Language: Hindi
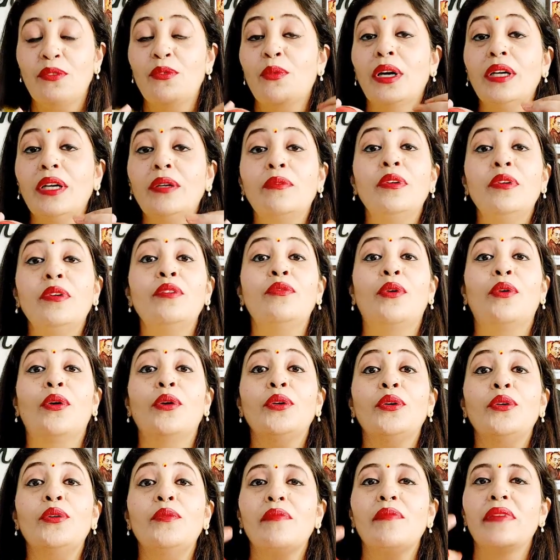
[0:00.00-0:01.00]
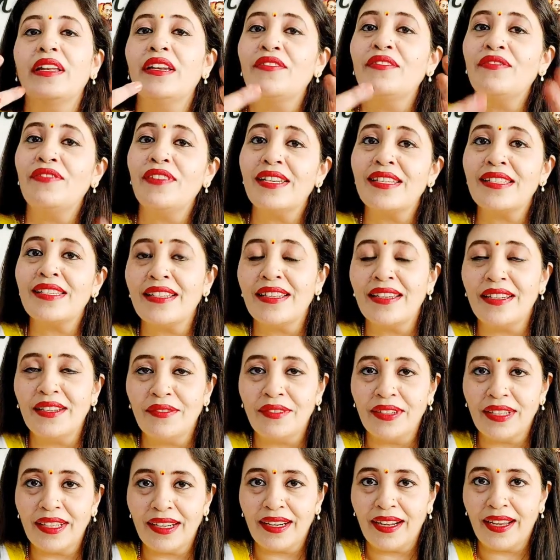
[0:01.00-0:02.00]
वट वी वॉन्ट टू मैनिफेस्ट इन
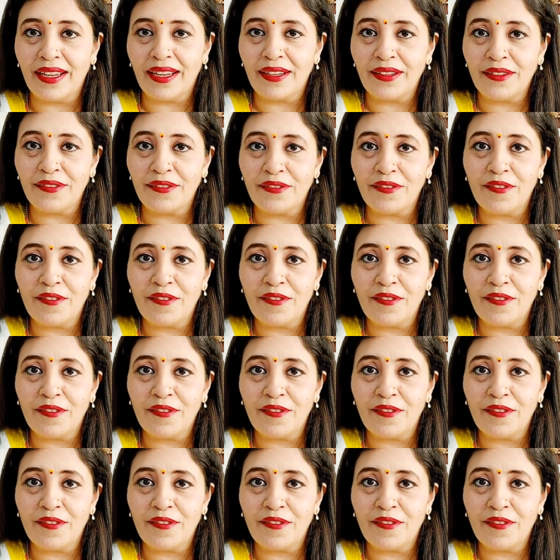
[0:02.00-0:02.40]
अवर लाइफ